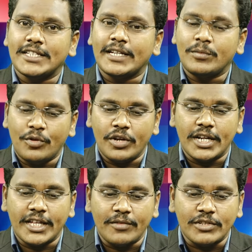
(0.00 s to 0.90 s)
జగన్మోహన్
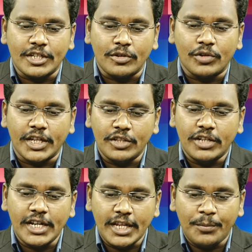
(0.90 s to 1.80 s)
రెడ్డి గారి విషయంలో కూడా
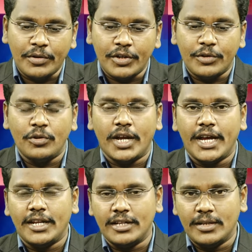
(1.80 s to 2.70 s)
ఎందుకంటే ఇప్పటివరకు
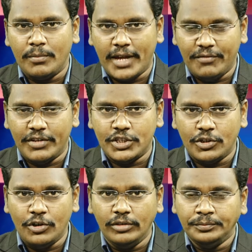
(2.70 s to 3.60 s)
ఆయన మేనిఫెస్టోలో